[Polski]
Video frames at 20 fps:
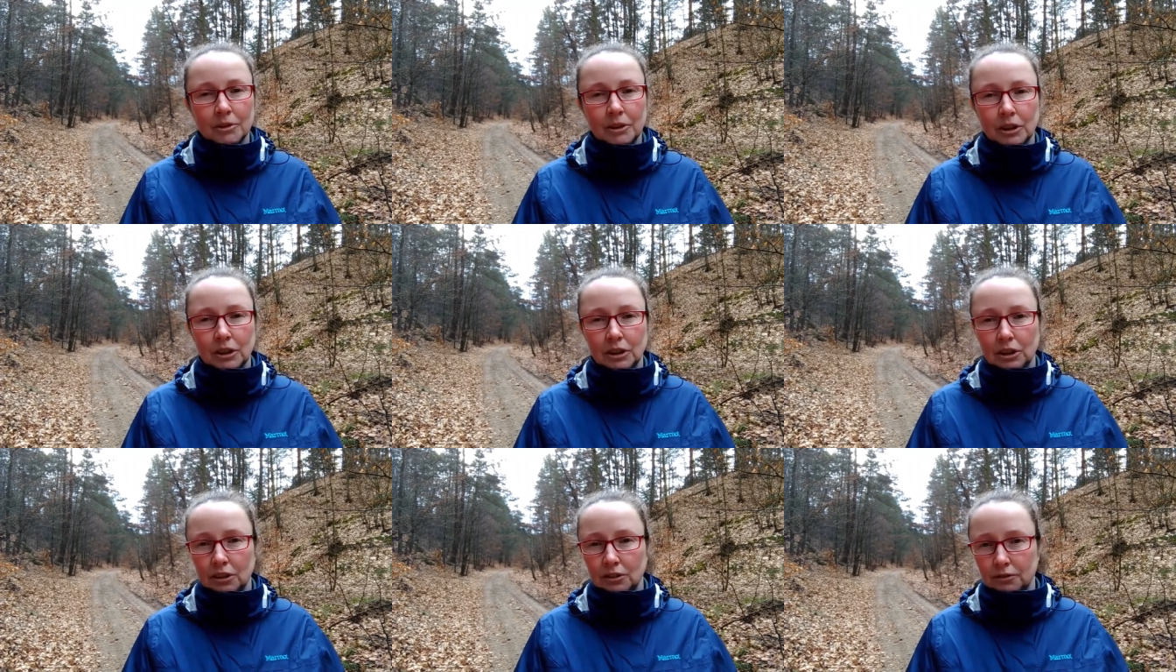w
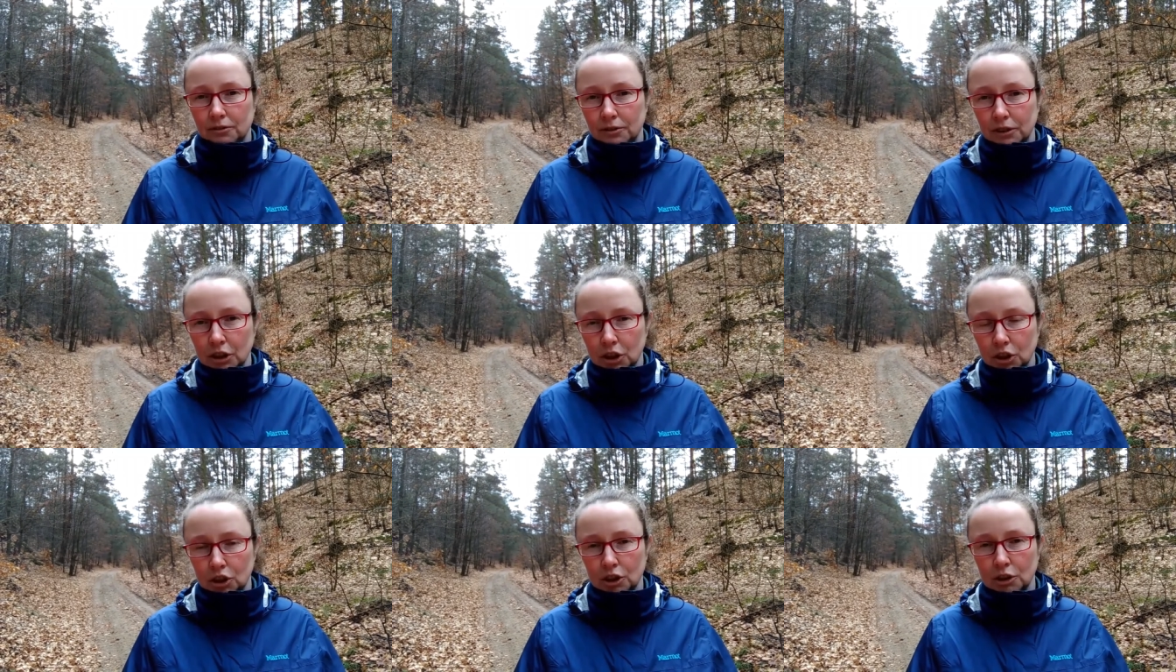tych
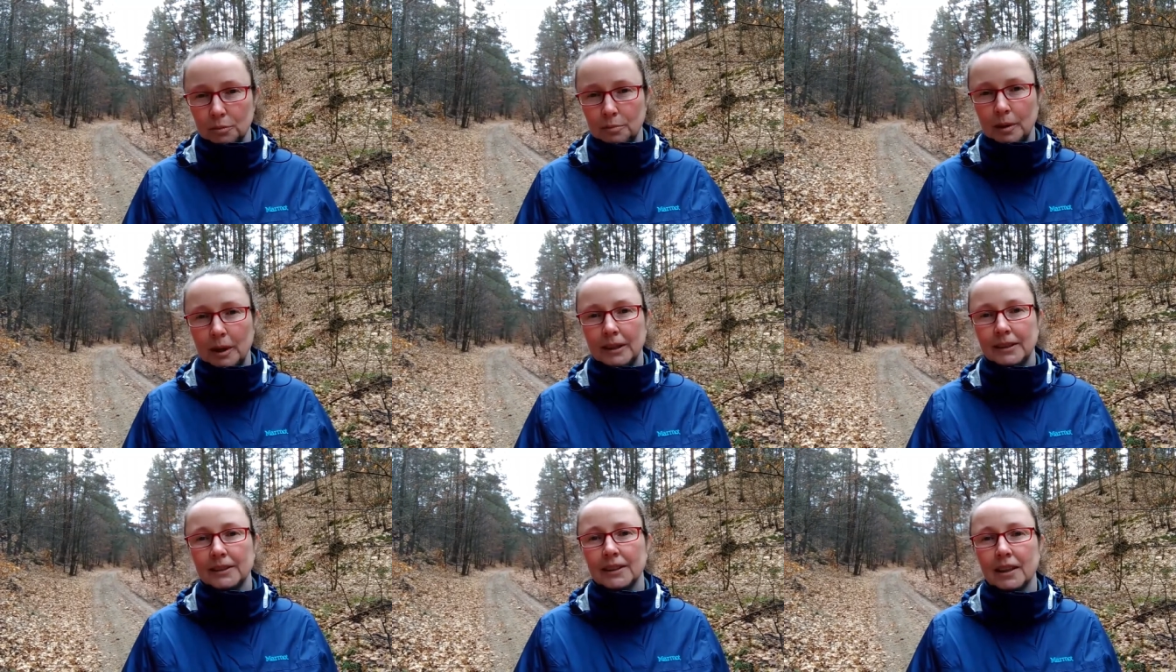wyższych
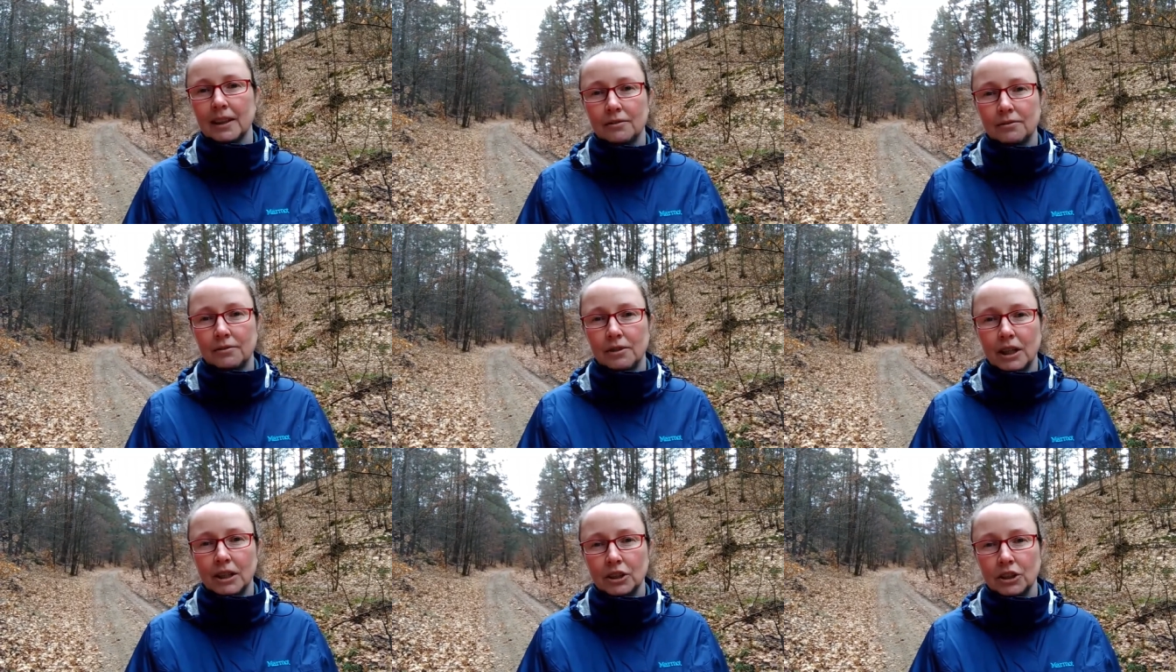partiach
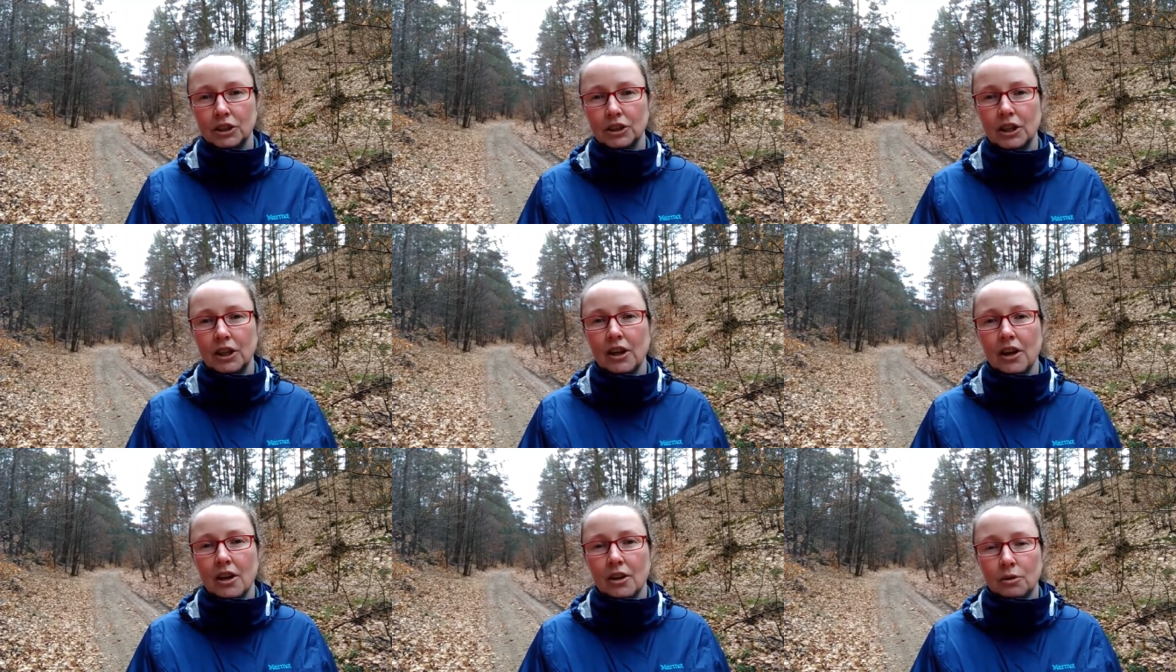
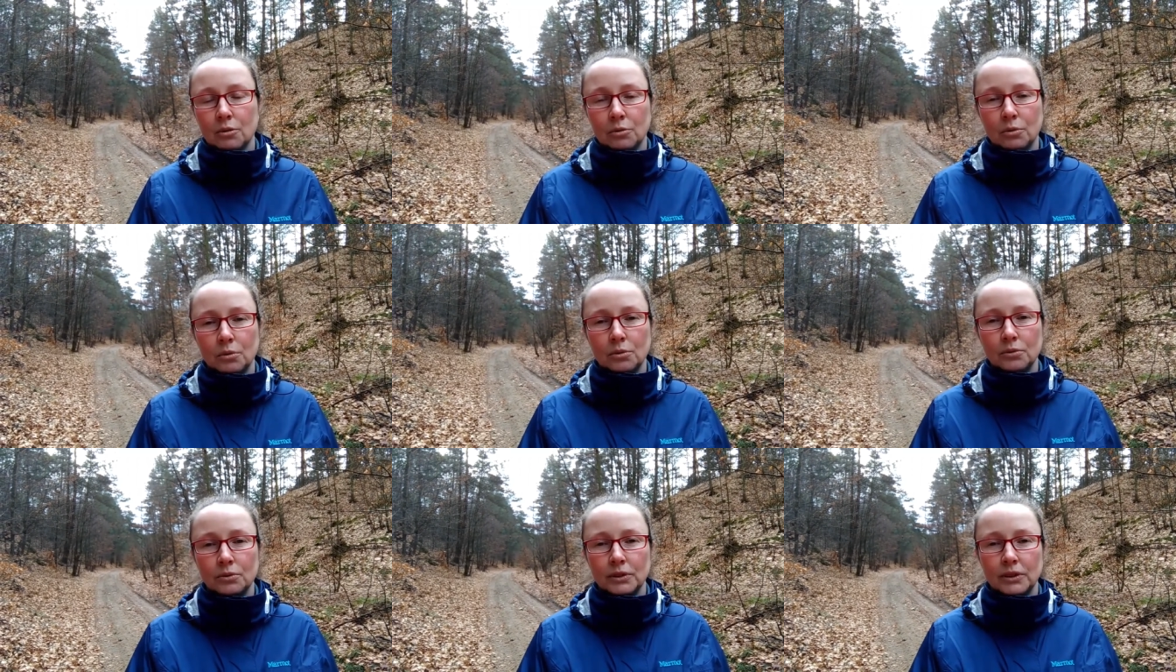właśnie
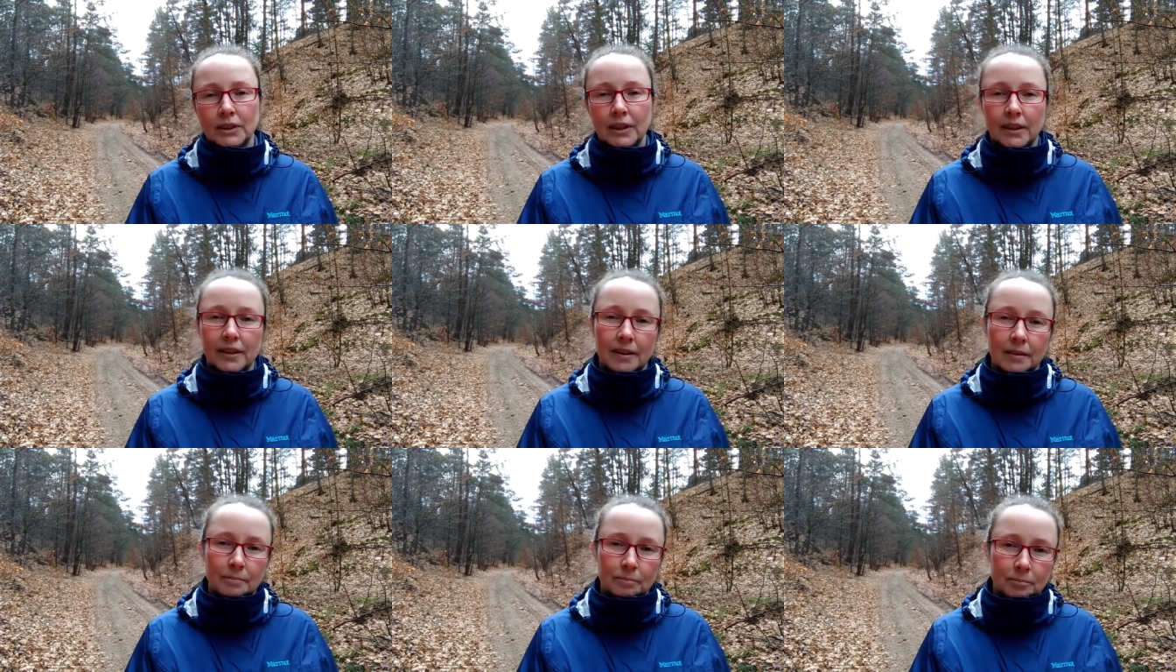
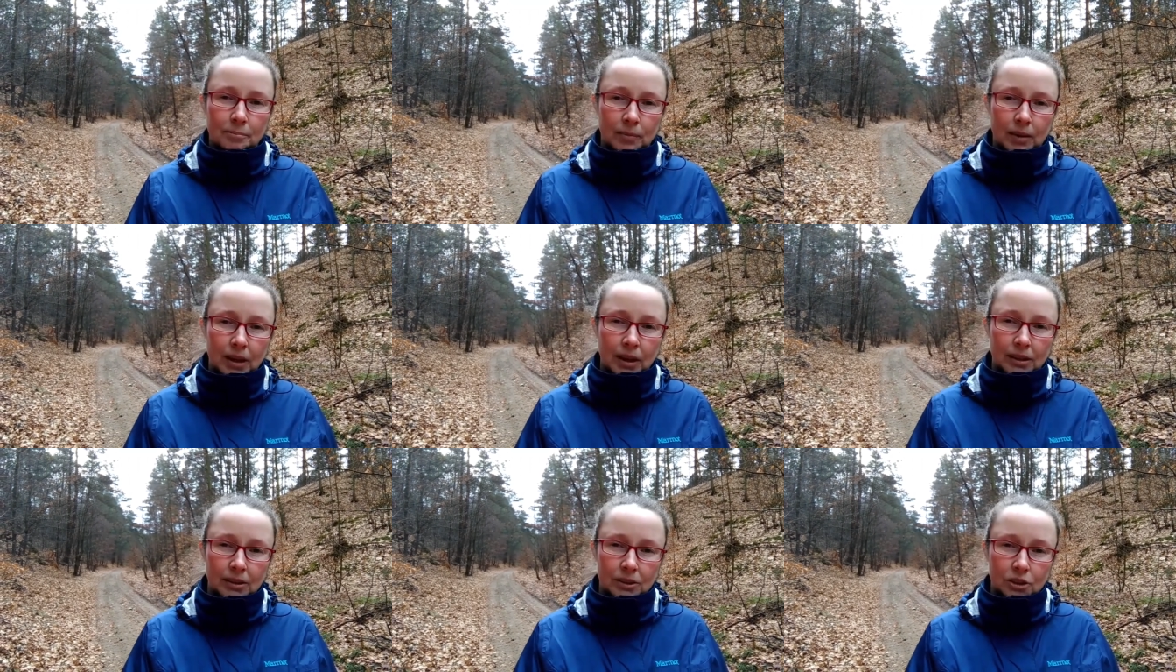głównie
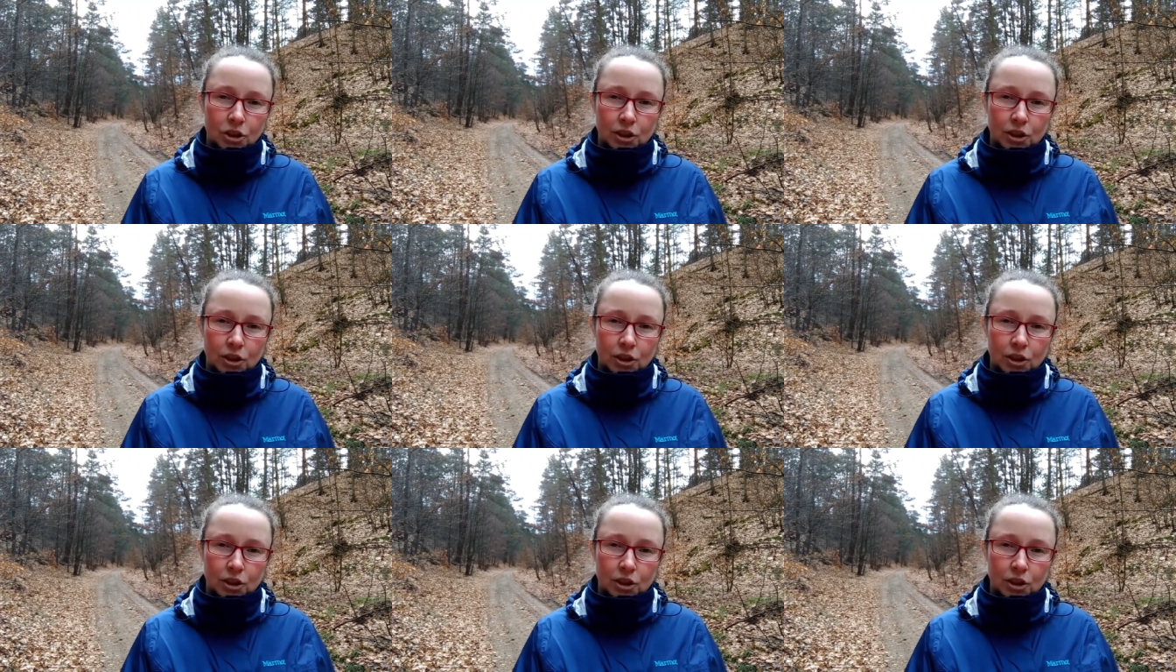mm,